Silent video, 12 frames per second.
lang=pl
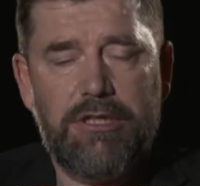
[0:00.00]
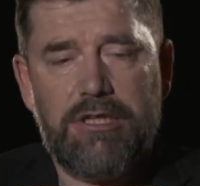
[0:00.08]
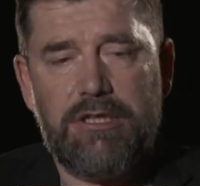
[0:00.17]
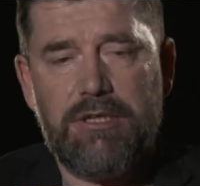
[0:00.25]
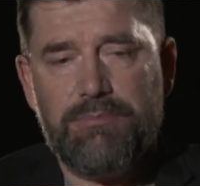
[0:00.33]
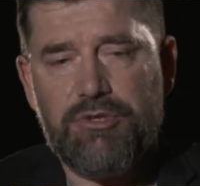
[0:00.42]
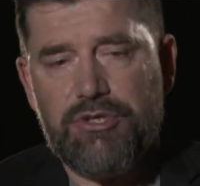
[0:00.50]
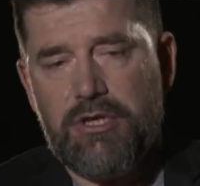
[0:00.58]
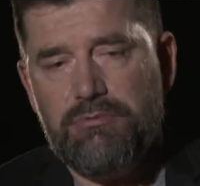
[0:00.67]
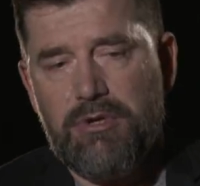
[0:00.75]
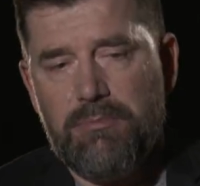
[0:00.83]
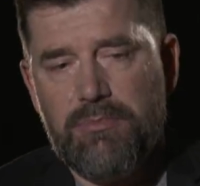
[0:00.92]
Jak ja tam
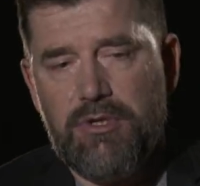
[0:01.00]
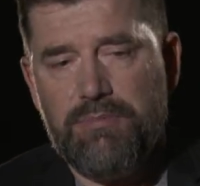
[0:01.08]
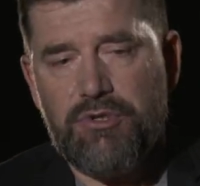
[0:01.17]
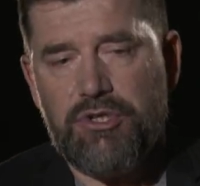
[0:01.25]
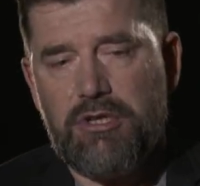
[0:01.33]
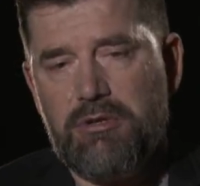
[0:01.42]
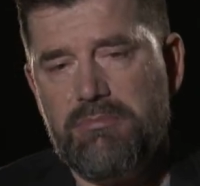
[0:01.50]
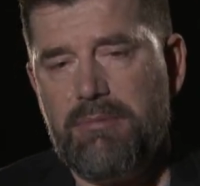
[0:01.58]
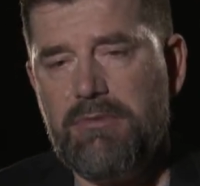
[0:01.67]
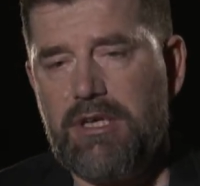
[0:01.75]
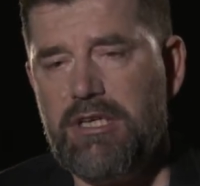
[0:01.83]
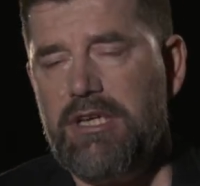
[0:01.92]
przyszedłem i przyszedłem
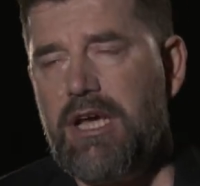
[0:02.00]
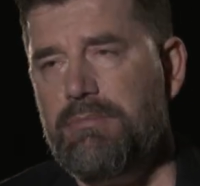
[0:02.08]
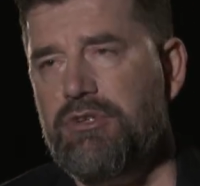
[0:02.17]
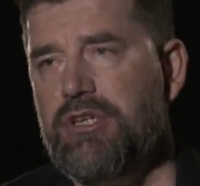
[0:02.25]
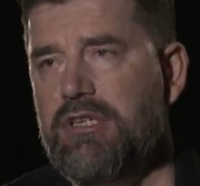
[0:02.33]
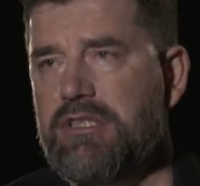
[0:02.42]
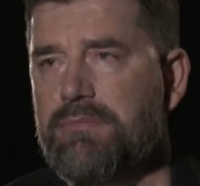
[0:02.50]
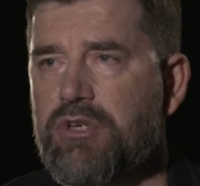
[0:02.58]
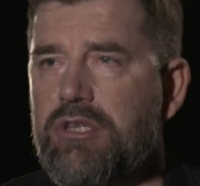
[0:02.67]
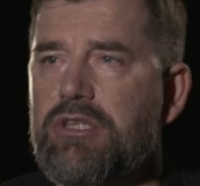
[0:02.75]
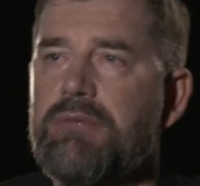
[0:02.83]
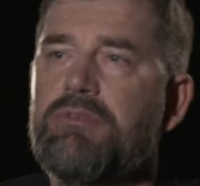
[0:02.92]
tam na kilka miesięcy
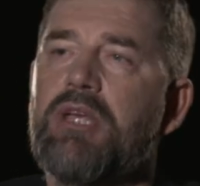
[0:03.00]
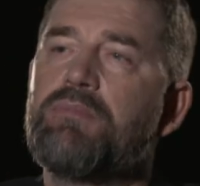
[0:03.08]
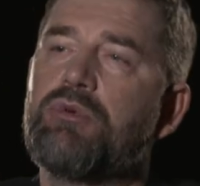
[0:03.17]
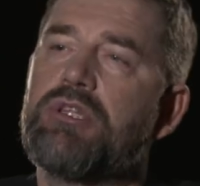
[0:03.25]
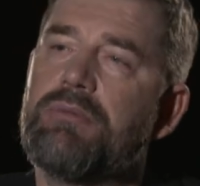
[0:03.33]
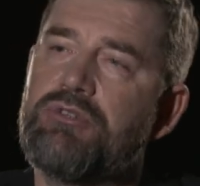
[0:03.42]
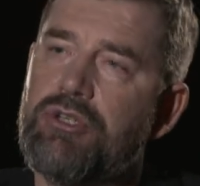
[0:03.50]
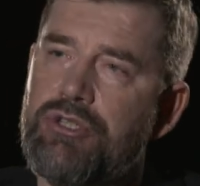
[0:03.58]
przed tym debiutem